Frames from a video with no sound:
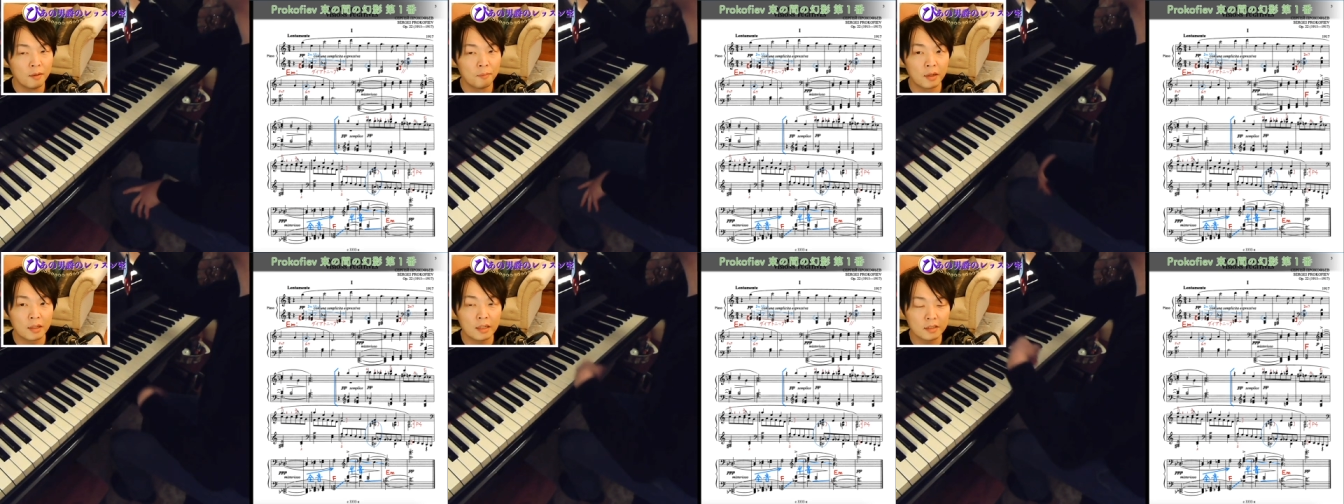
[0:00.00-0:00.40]

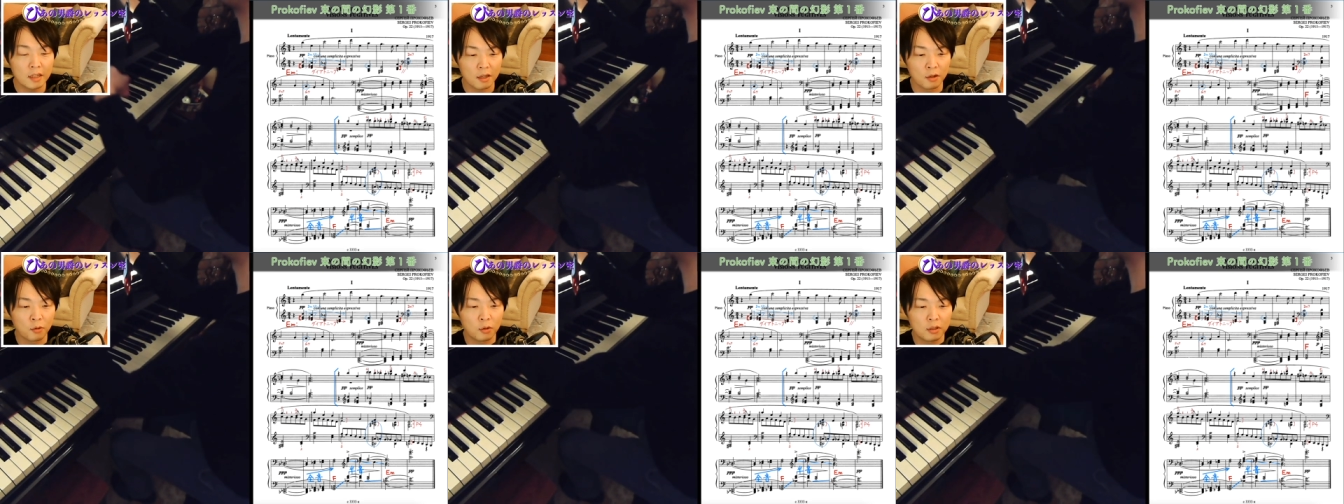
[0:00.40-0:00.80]
まあ、な
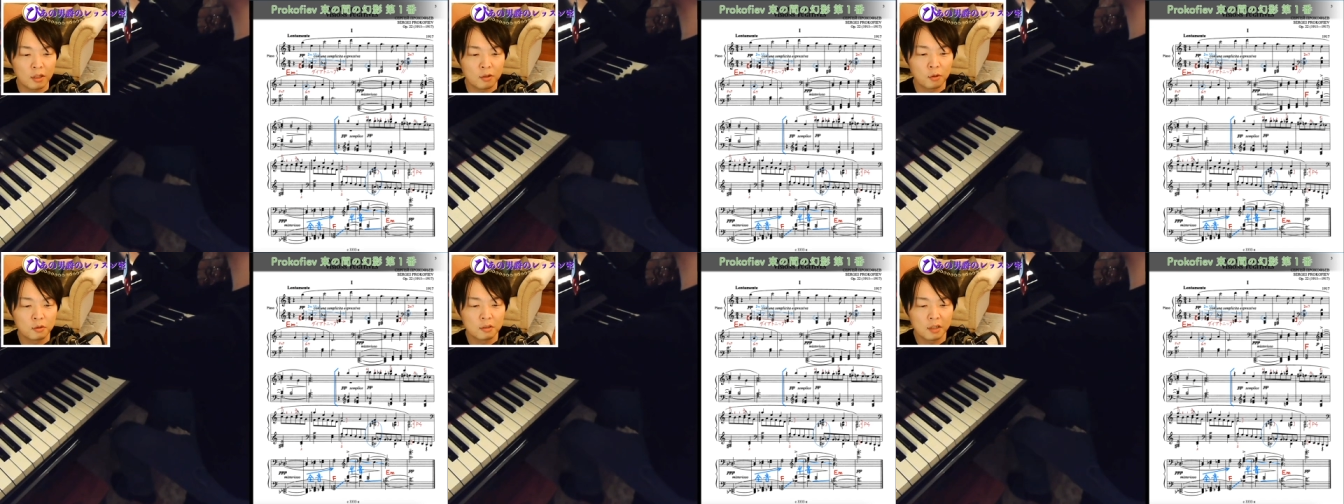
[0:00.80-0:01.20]
ぜこういっ
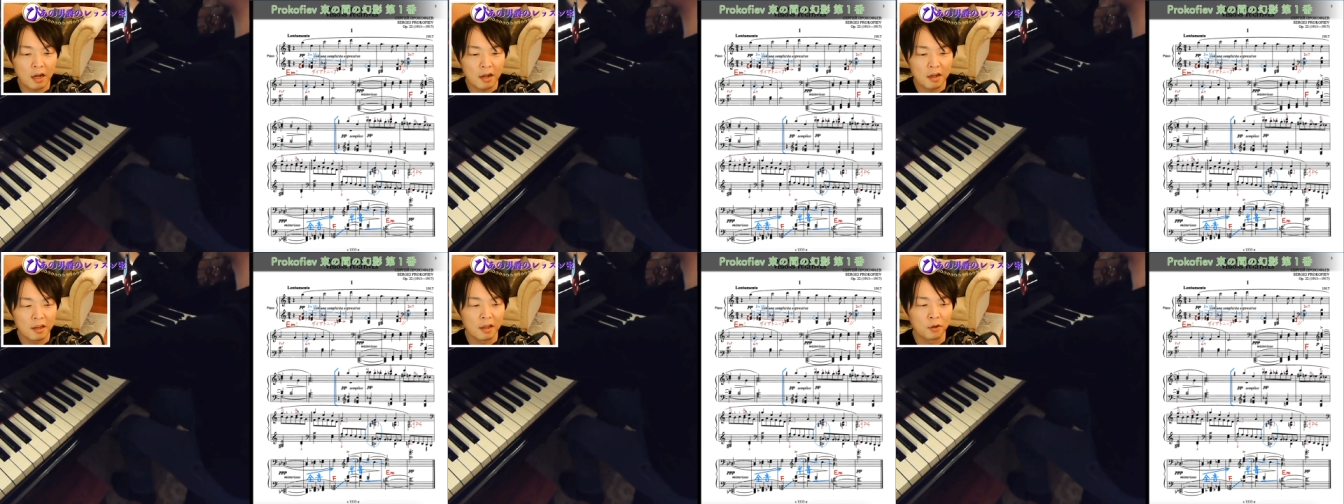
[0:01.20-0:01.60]
た曲
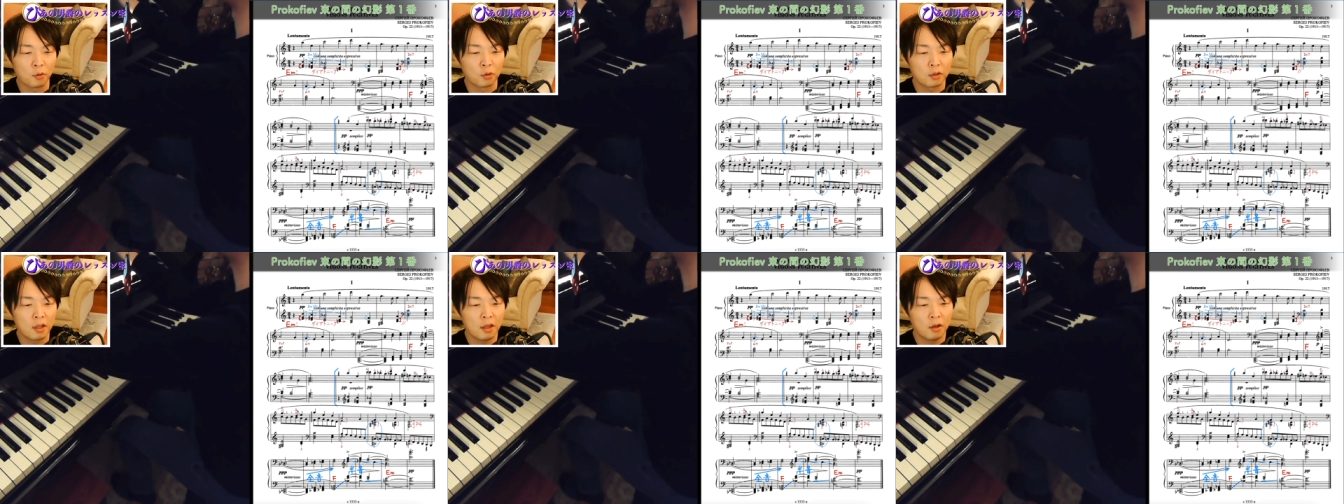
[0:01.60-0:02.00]
が
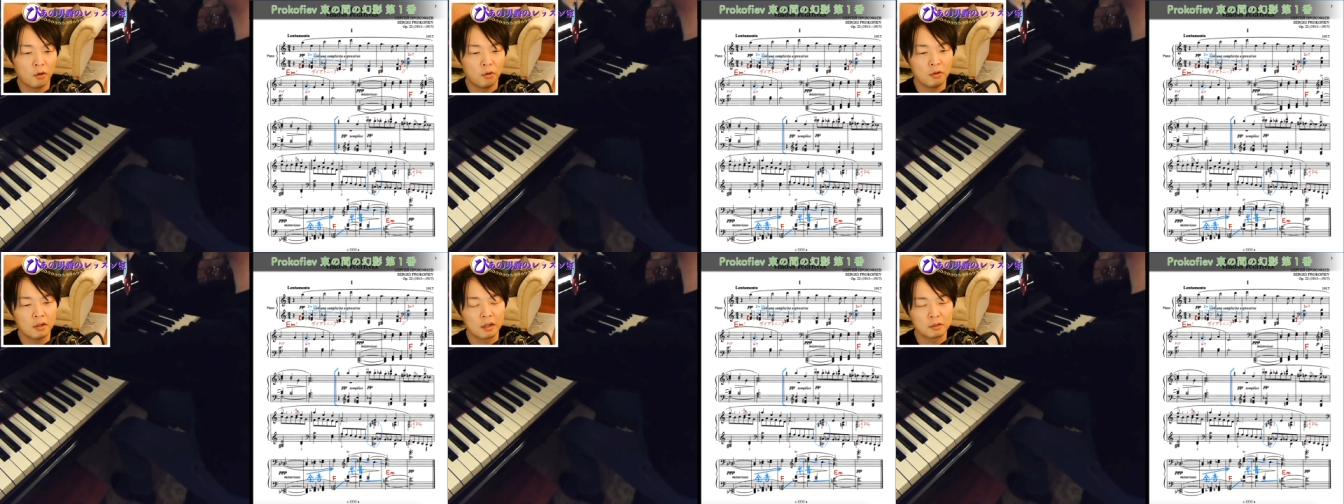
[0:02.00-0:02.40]
古典
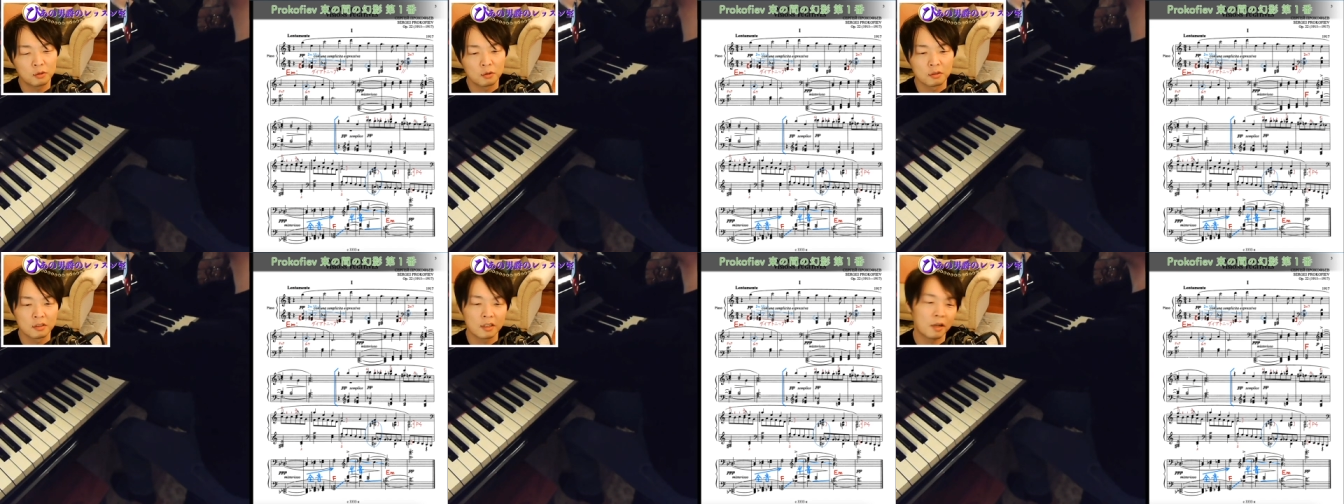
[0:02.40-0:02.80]
音楽
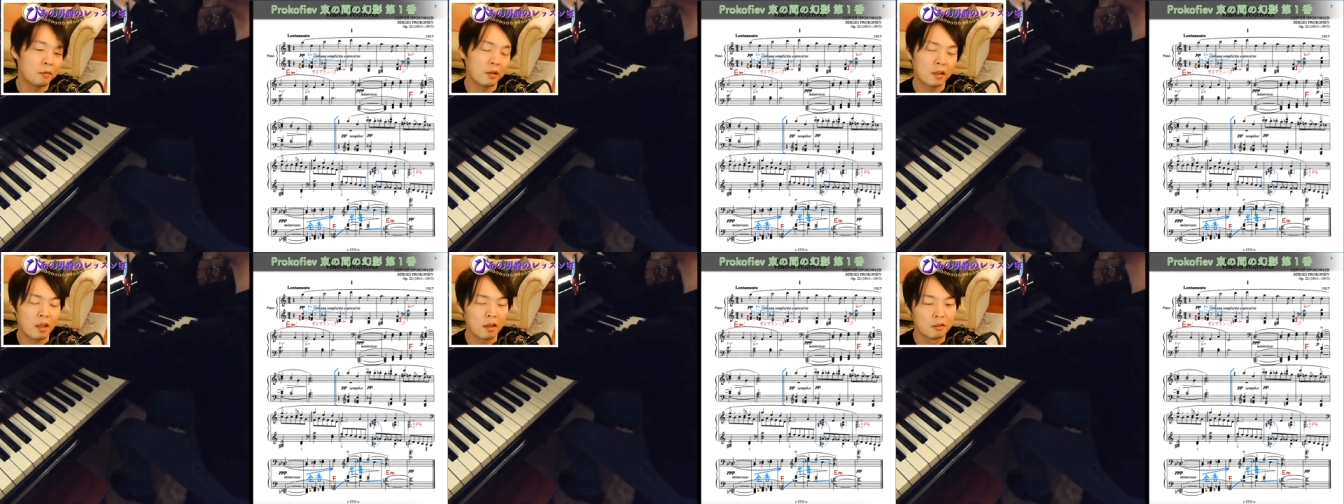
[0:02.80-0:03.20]
と比
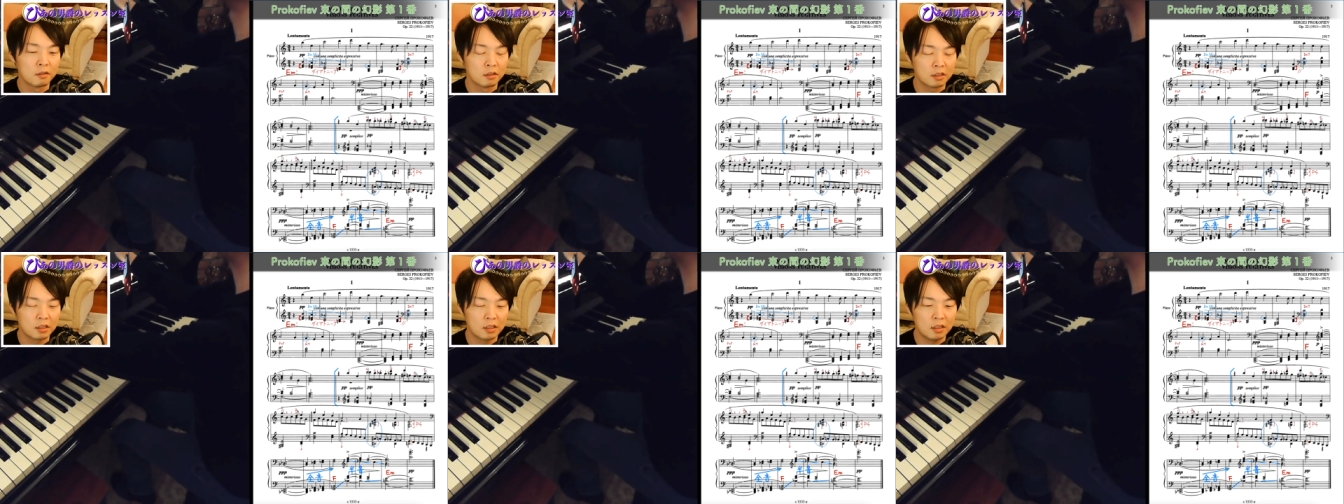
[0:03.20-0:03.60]
べて
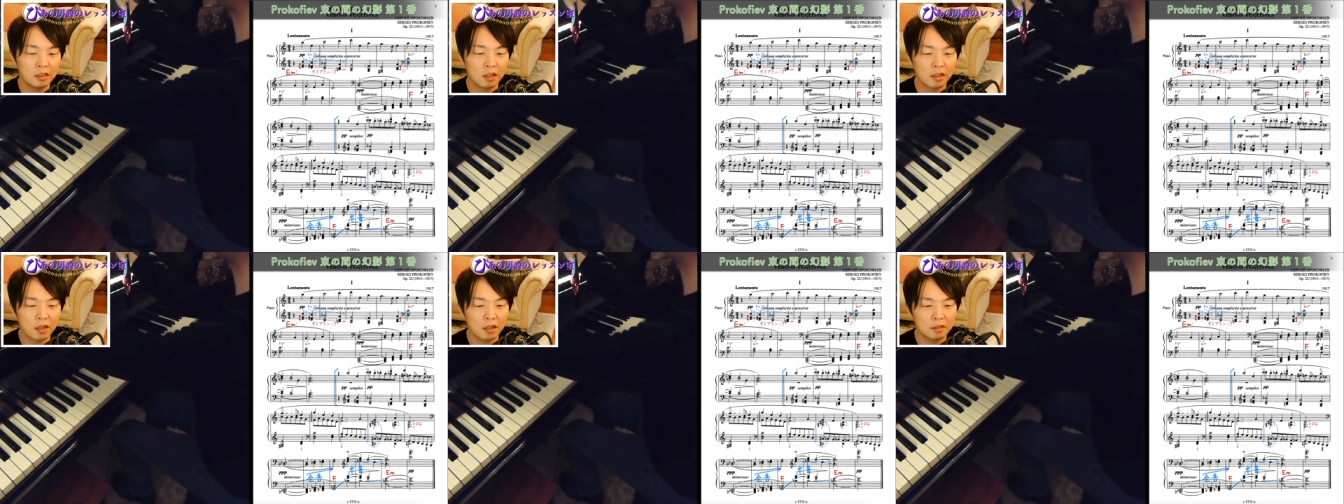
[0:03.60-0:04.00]
不思議
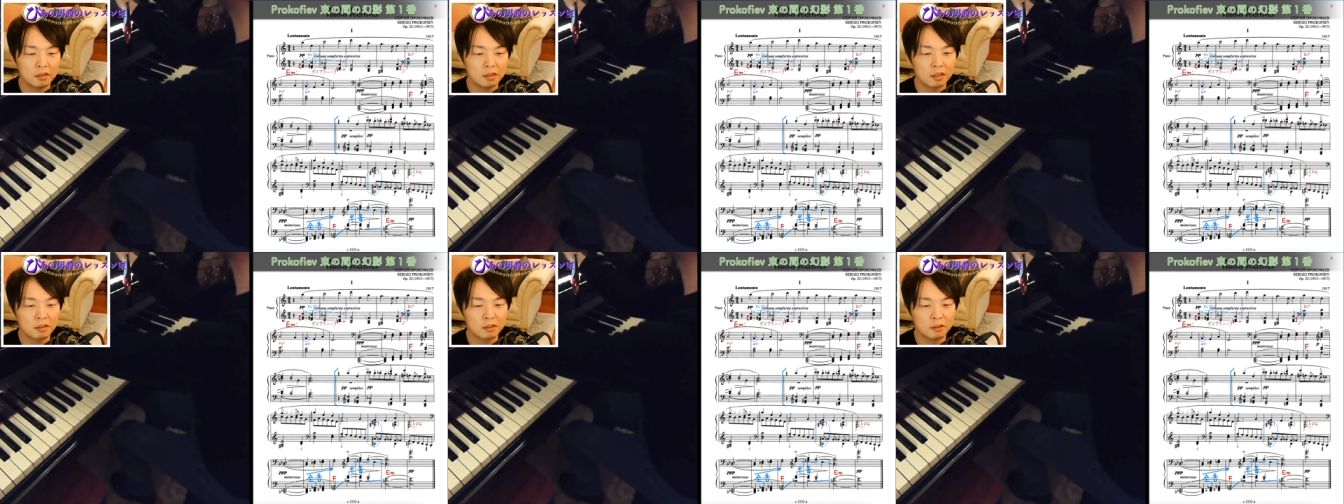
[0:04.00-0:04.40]
な感
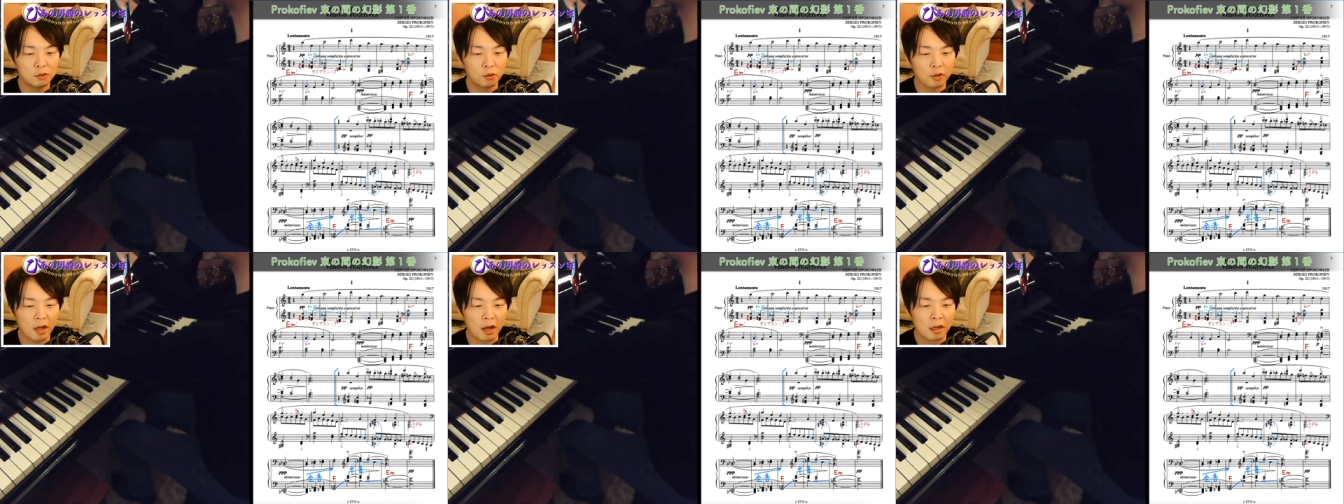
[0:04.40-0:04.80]
じがする
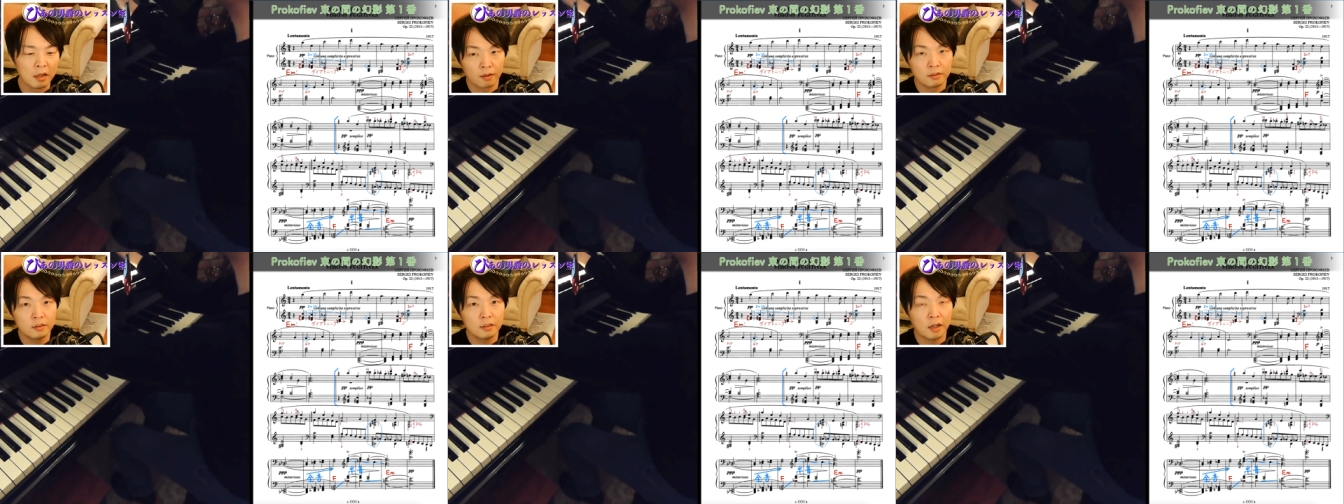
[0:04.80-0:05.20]
のか
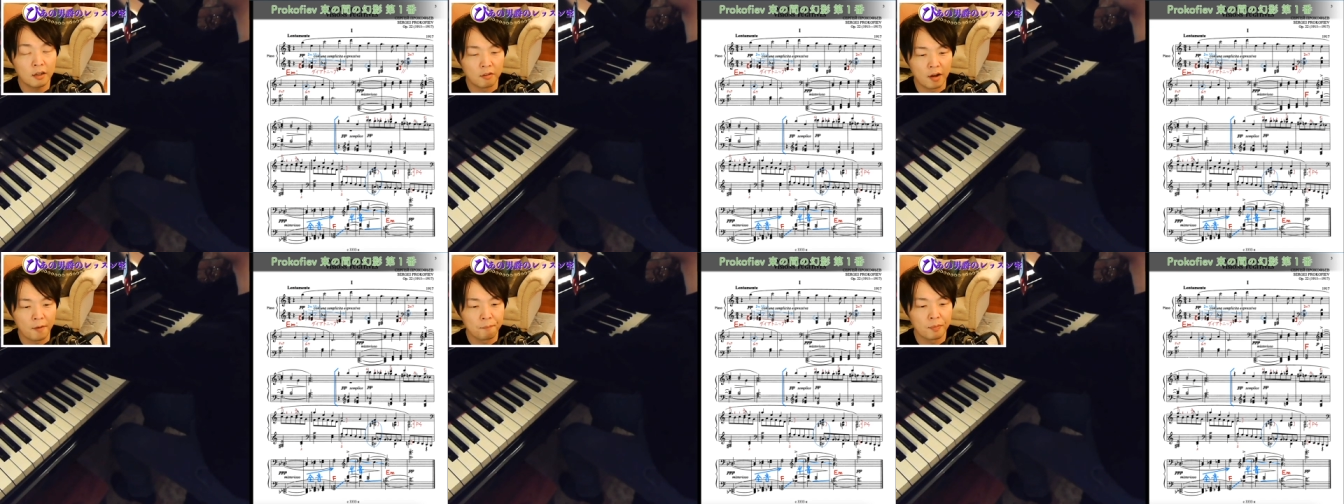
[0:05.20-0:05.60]
ぐら
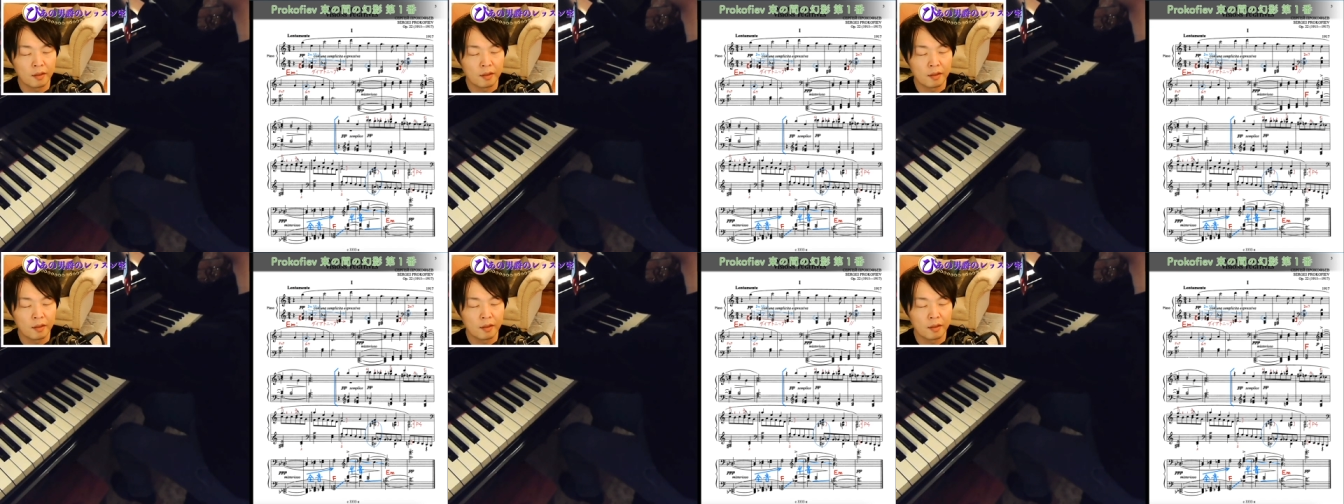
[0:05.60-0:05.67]
いは